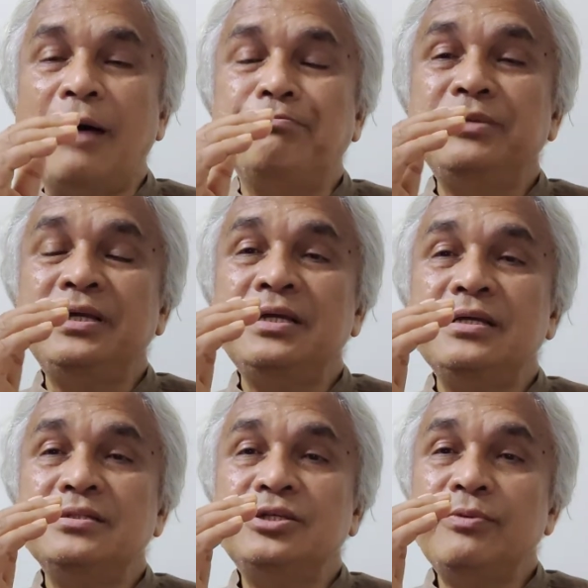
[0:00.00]
আপনি
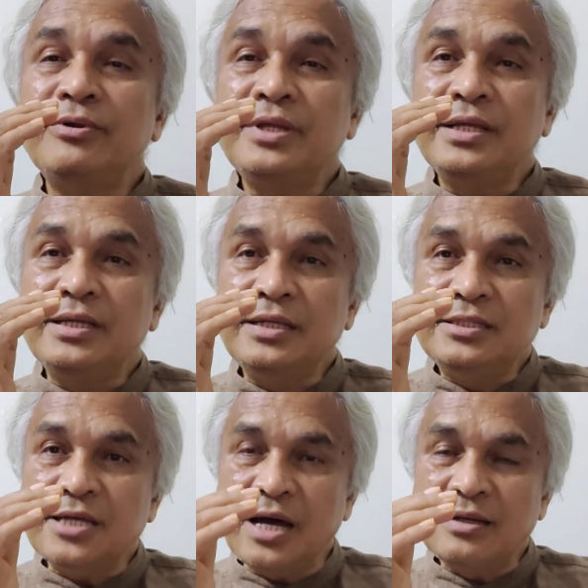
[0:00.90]
জীবনে কি
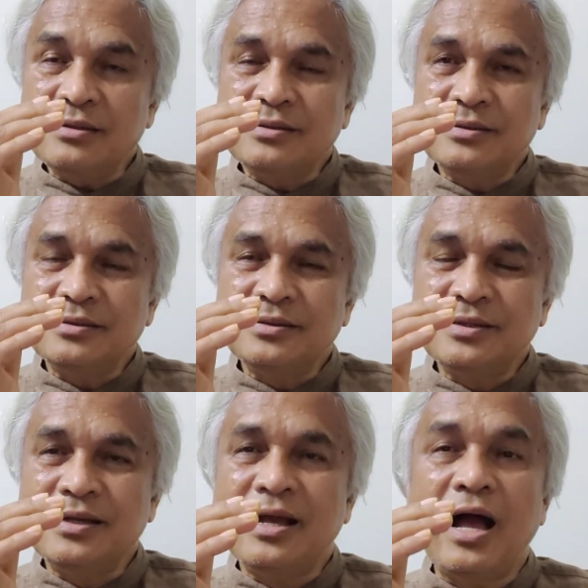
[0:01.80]
চান
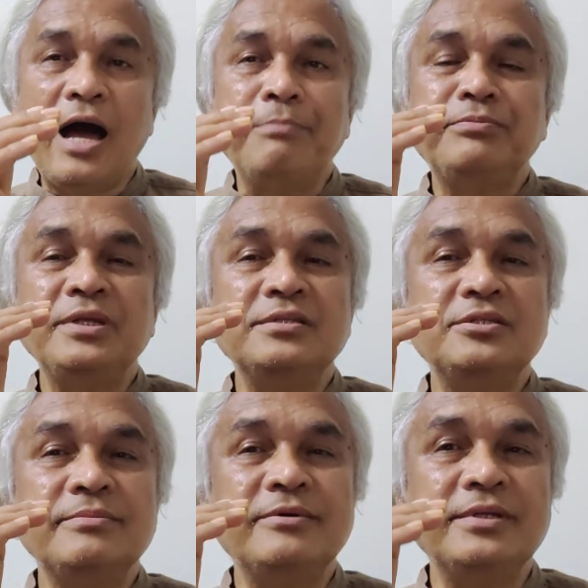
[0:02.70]
আপনি
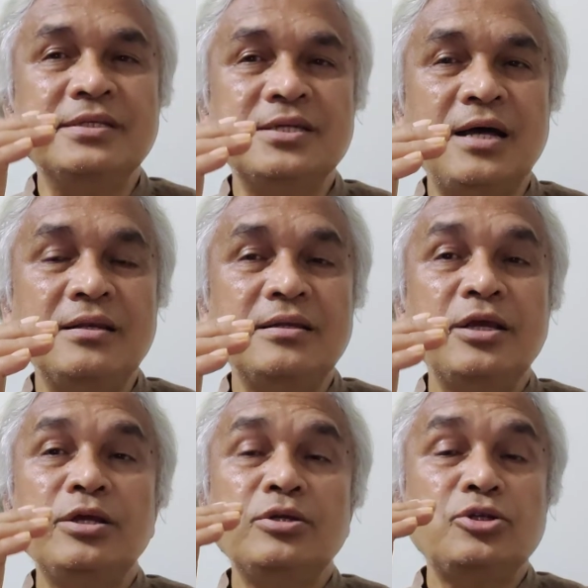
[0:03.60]
জীবনে চান
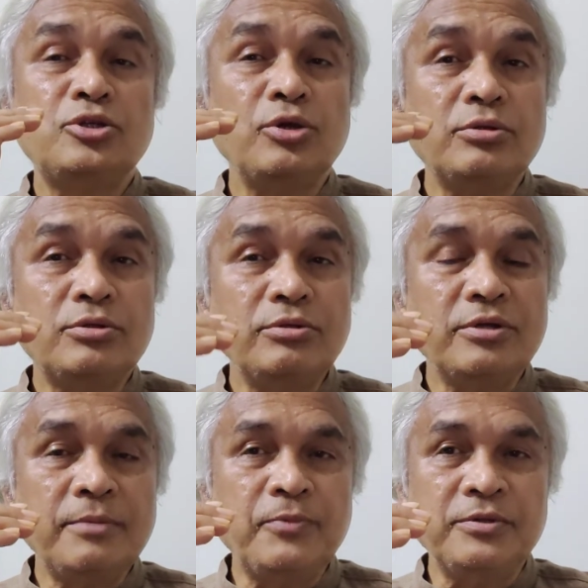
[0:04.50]

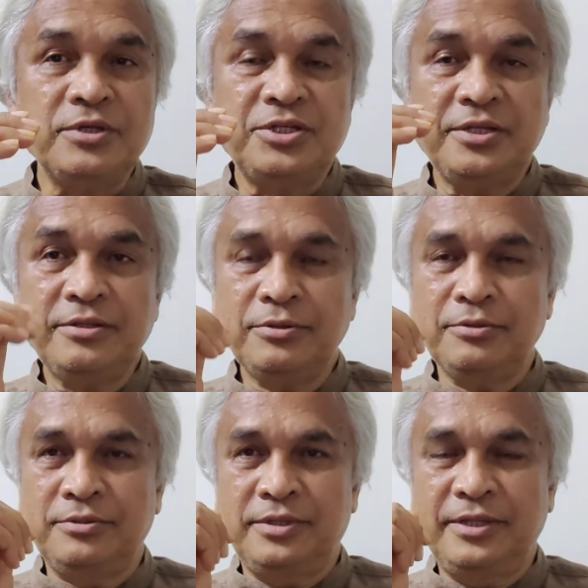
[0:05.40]
সত্যকে প্রতিষ্ঠিত
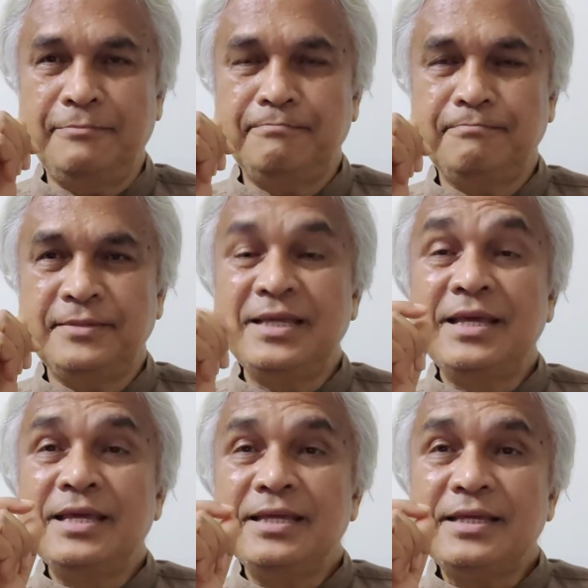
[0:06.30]
করতে
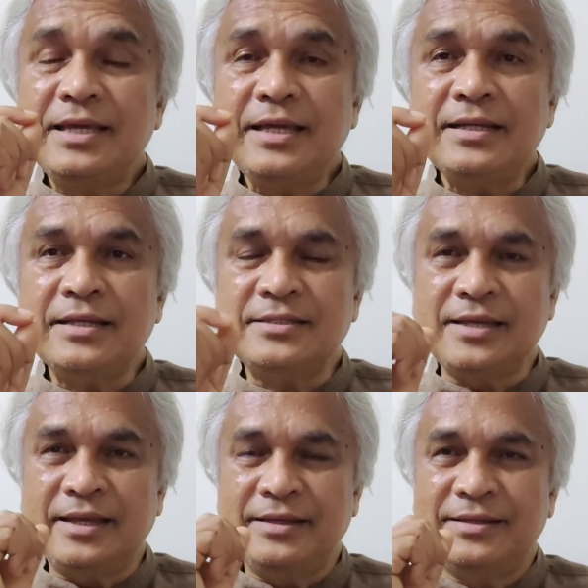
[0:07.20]
কে না
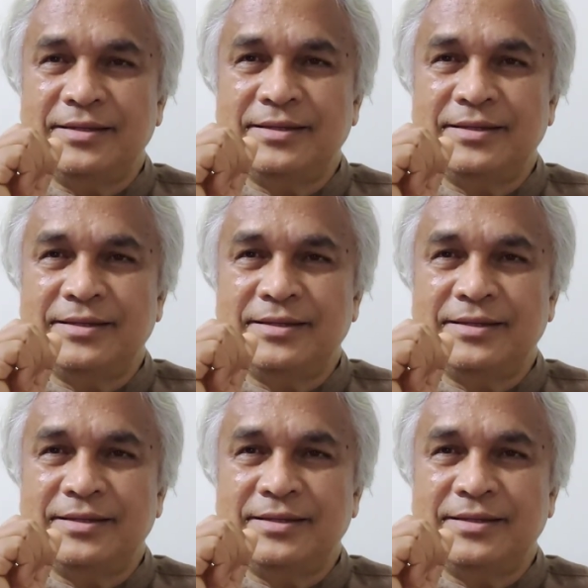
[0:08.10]
চায়